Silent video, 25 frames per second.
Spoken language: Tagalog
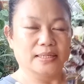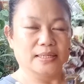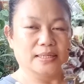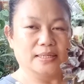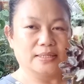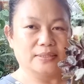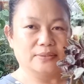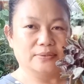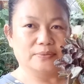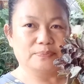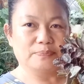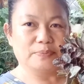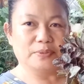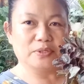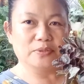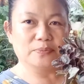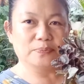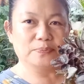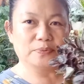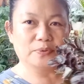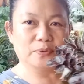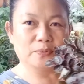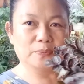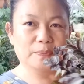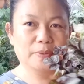ano,
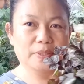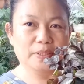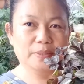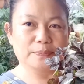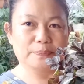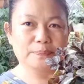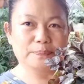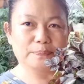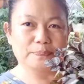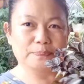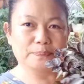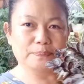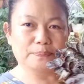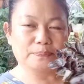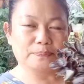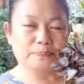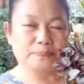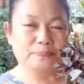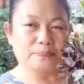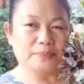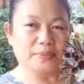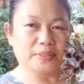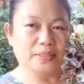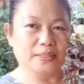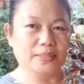pinopropa
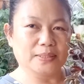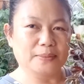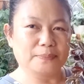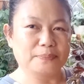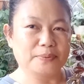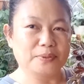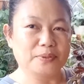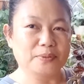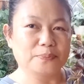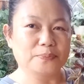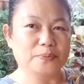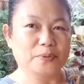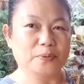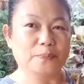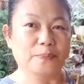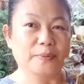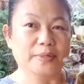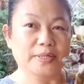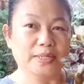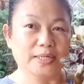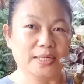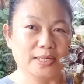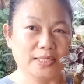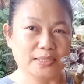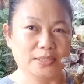uh,
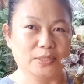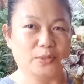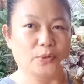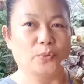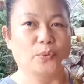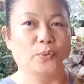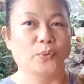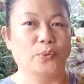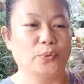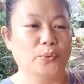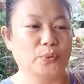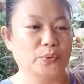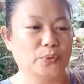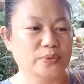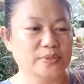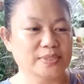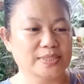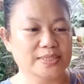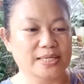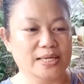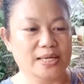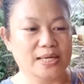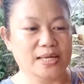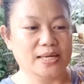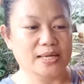pinopropagate po
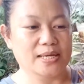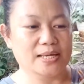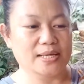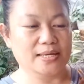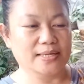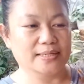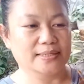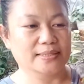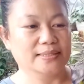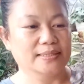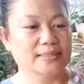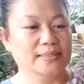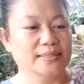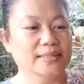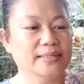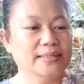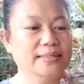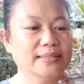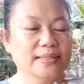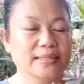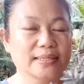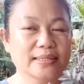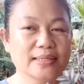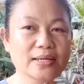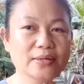sa
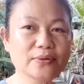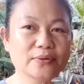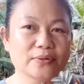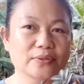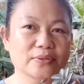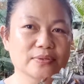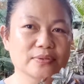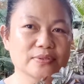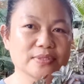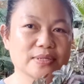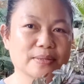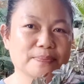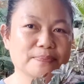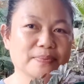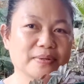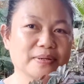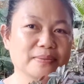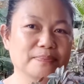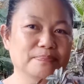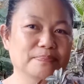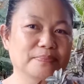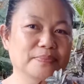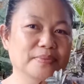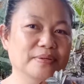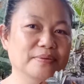lagay ko ito sa pang,
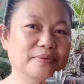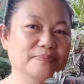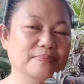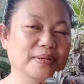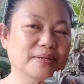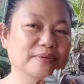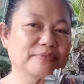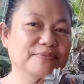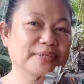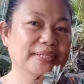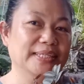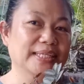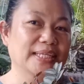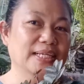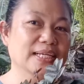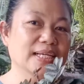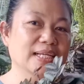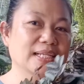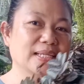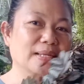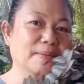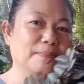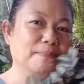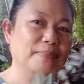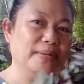pang
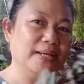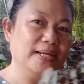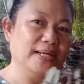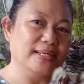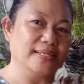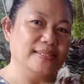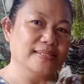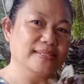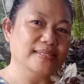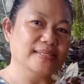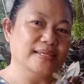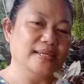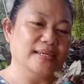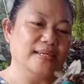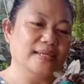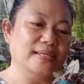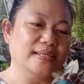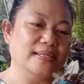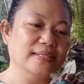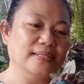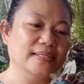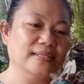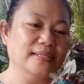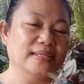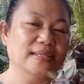vertical na pots. Ayan.
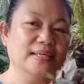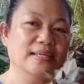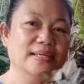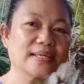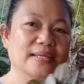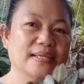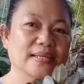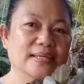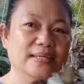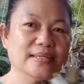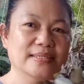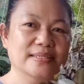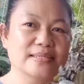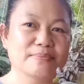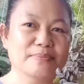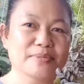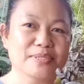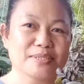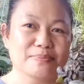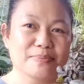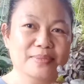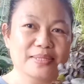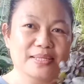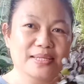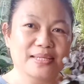Kasi
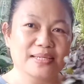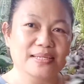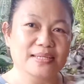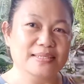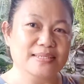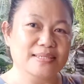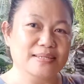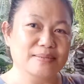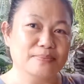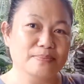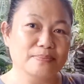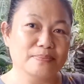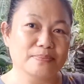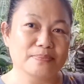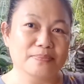mas madali kasi